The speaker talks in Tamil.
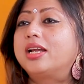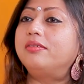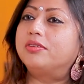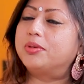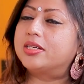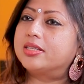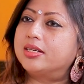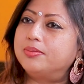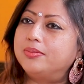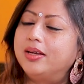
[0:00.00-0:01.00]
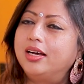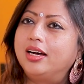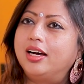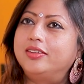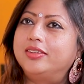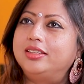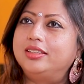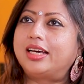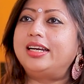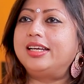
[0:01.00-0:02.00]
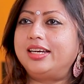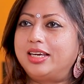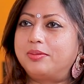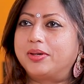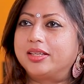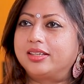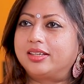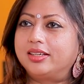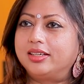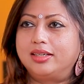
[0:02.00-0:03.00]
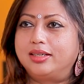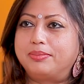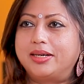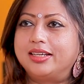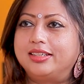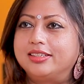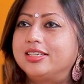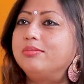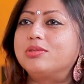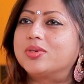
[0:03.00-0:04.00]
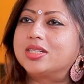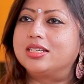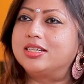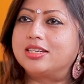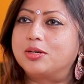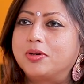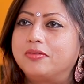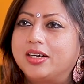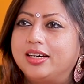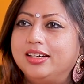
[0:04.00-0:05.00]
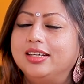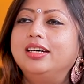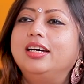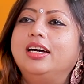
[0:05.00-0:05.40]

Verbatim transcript: திரை விமர்சனம் அது வந்து டைட்டானிக் படத்துக்காக பண்ணது ஜேம்ஸ் வசந்தன் சார் பண்ணுவார் இல்லையா